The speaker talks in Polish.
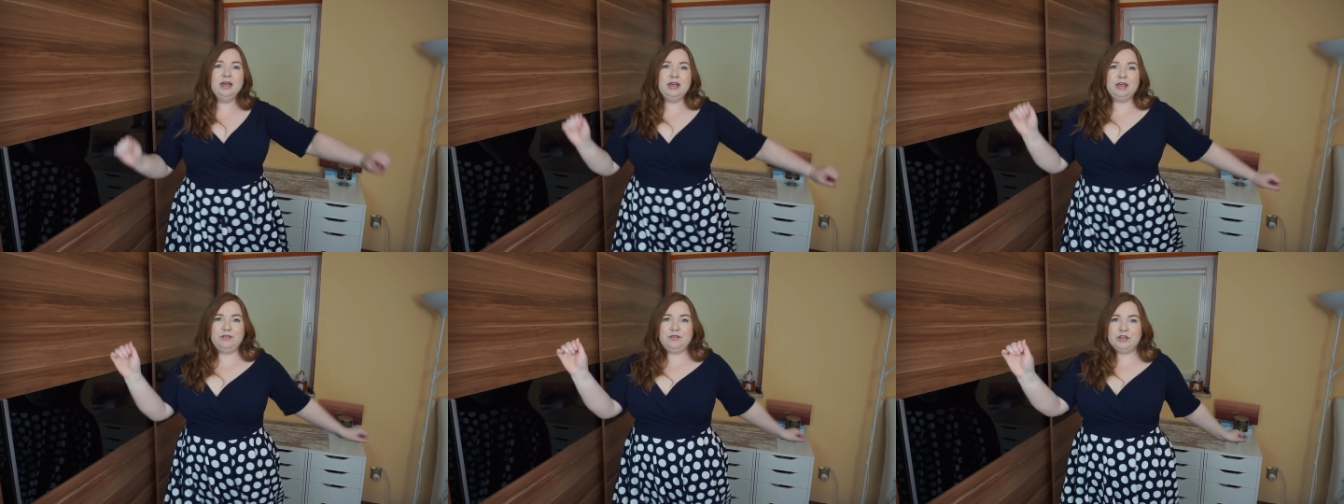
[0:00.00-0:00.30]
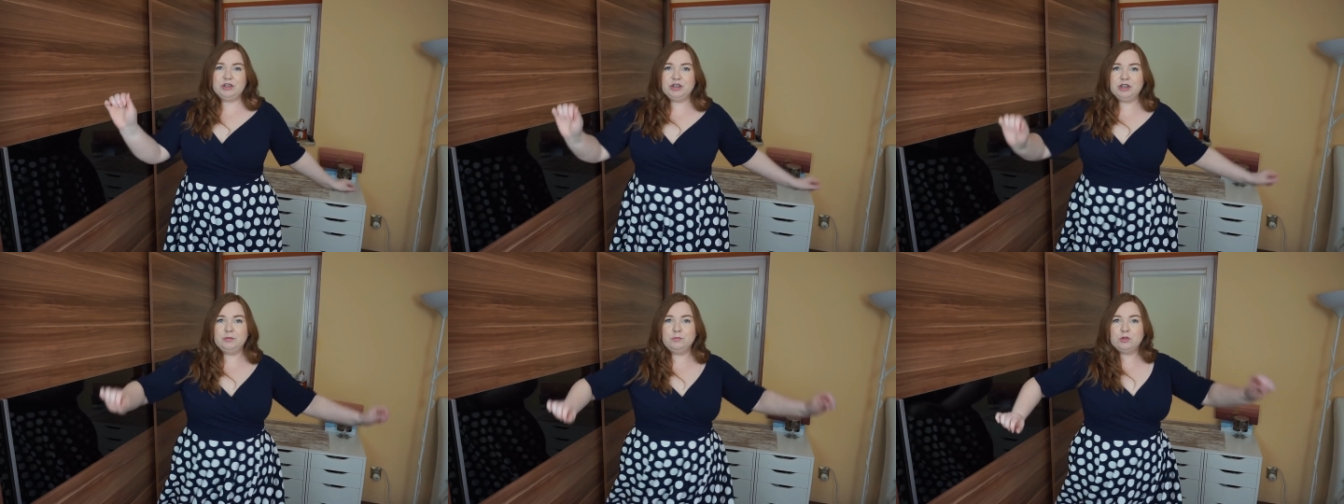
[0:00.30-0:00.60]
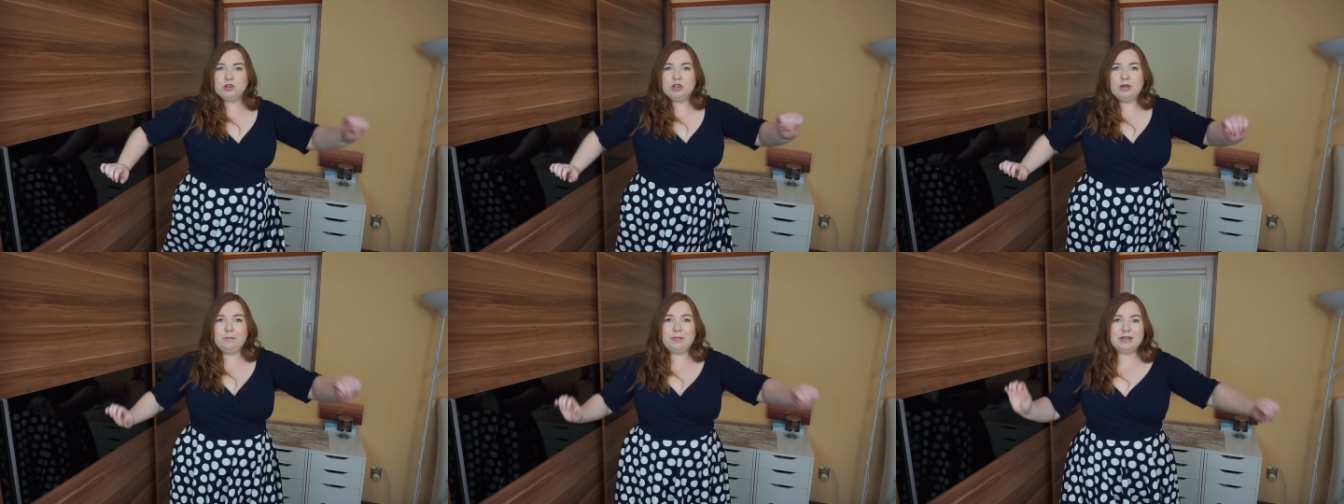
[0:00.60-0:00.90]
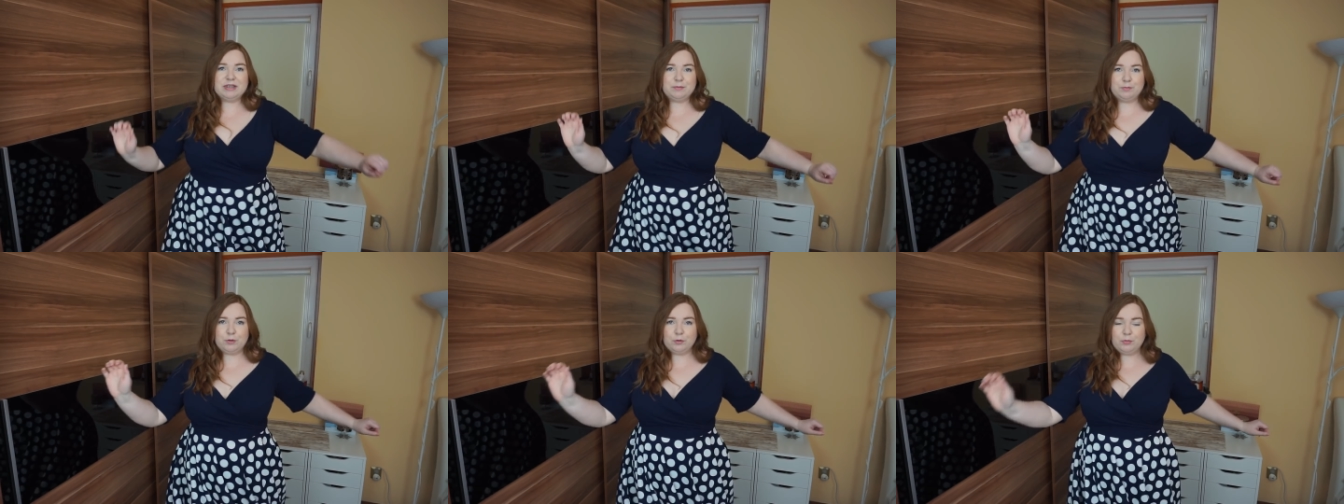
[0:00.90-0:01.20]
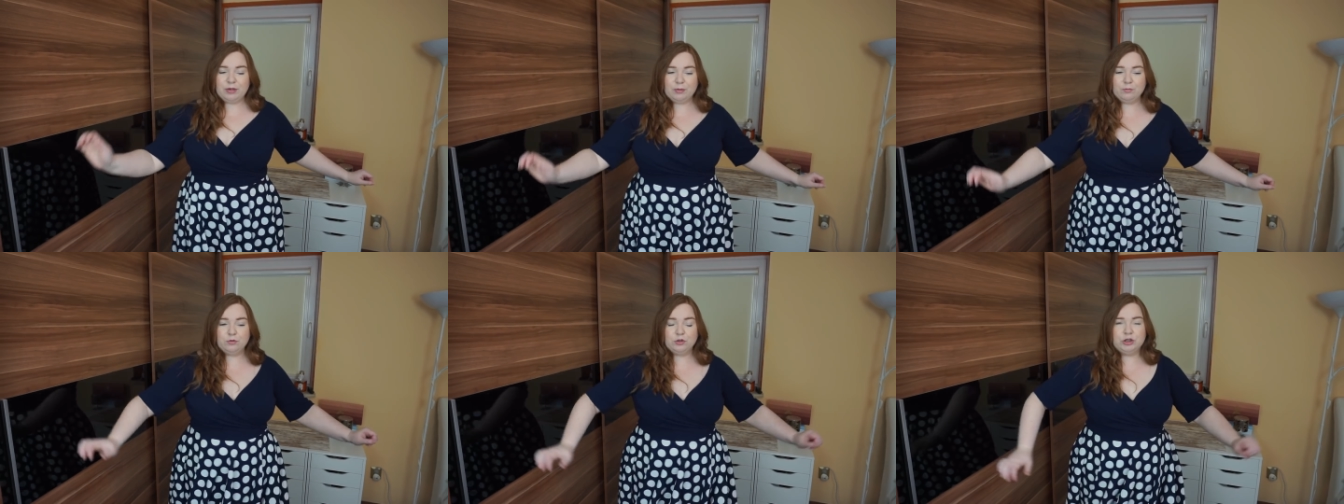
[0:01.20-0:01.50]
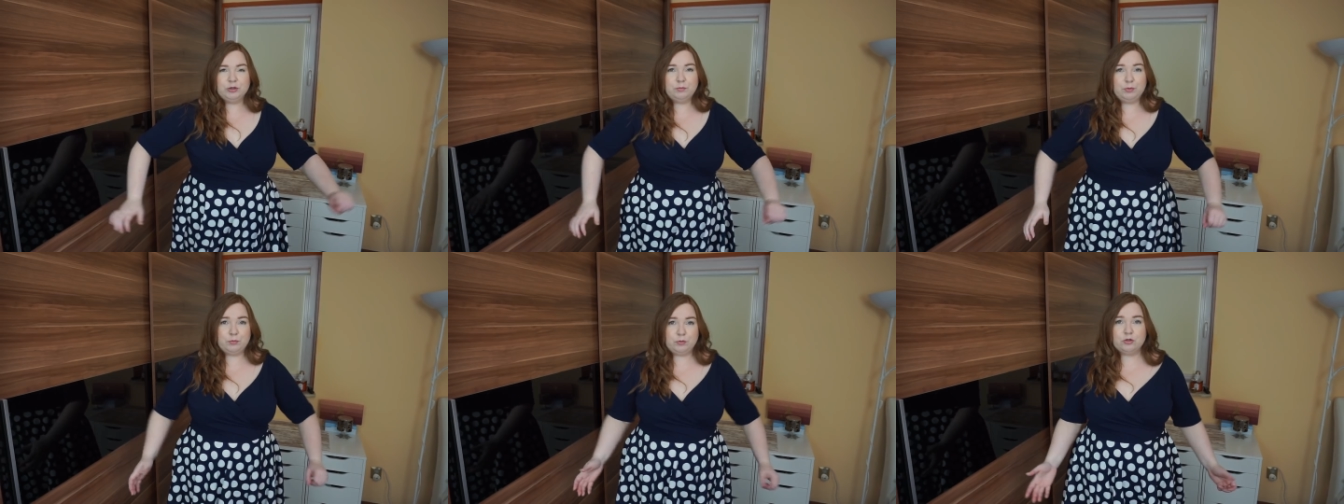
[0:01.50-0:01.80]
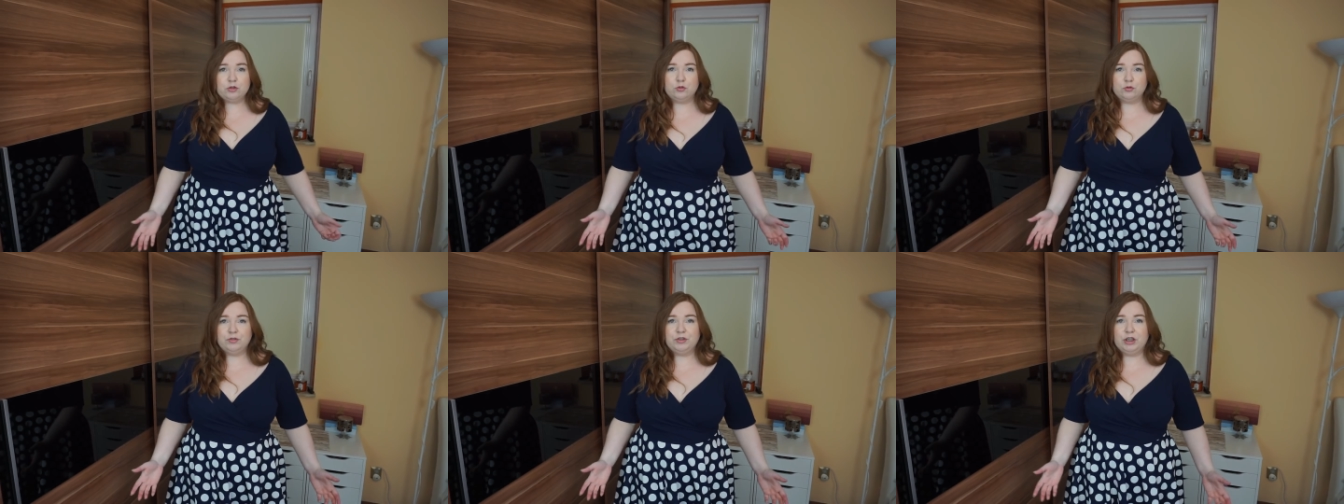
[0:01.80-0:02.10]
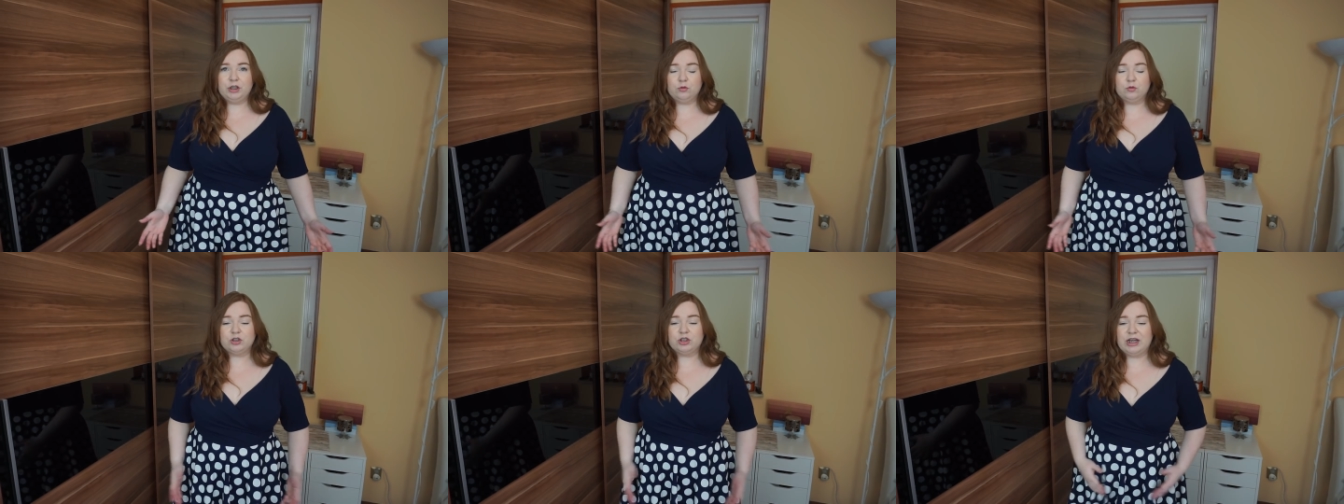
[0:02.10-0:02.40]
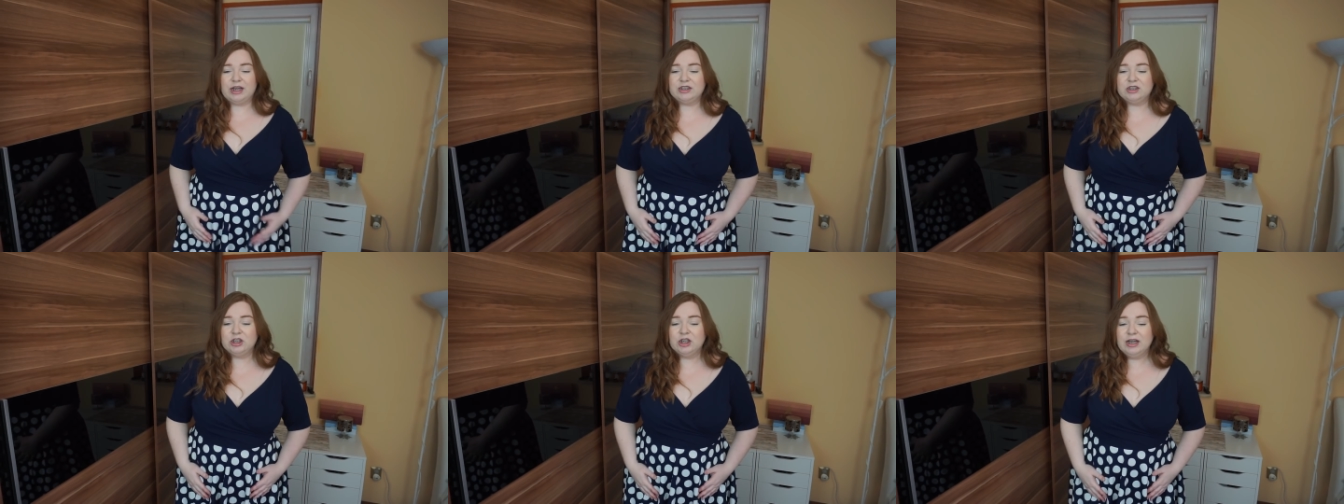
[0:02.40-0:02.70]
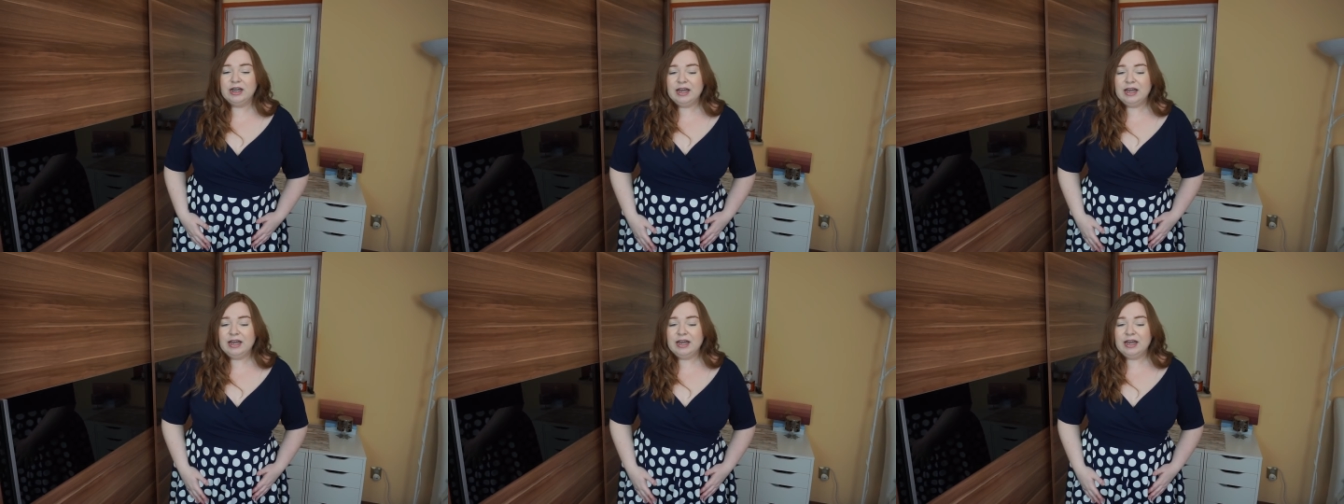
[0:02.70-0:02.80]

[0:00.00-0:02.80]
i wiecie, i można bez problemu się po prostu w niej ruszać,